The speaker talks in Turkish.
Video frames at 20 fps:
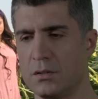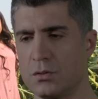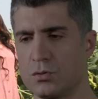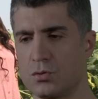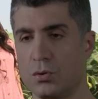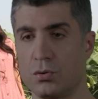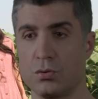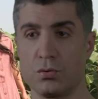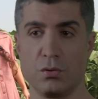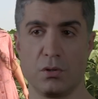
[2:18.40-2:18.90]

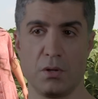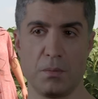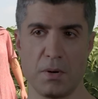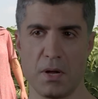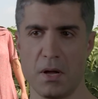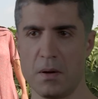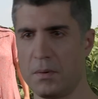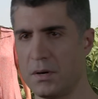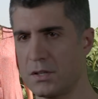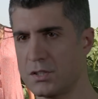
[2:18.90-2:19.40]

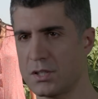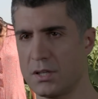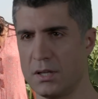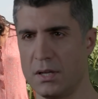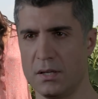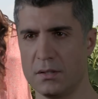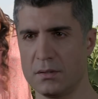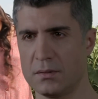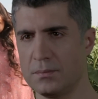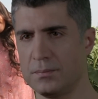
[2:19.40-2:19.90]
sorgulamaya
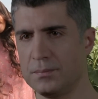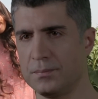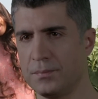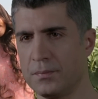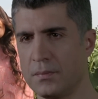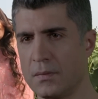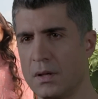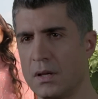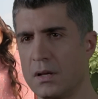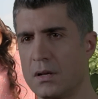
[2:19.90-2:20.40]
başlayan,
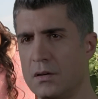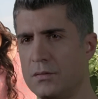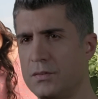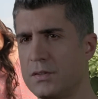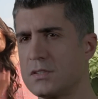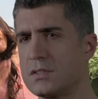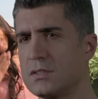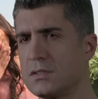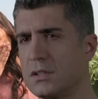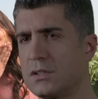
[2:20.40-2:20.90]

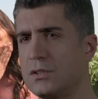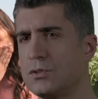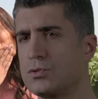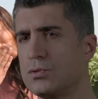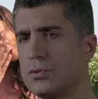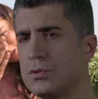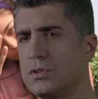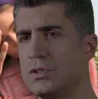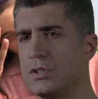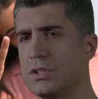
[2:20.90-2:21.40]
kafasındaki
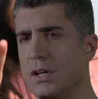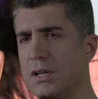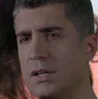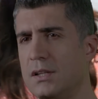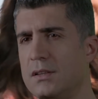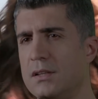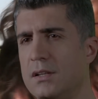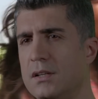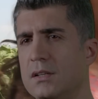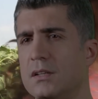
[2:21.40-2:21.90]
soru
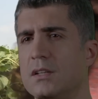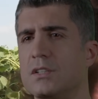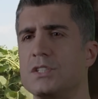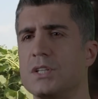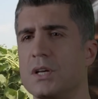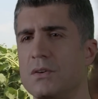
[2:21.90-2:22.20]
işaretlerine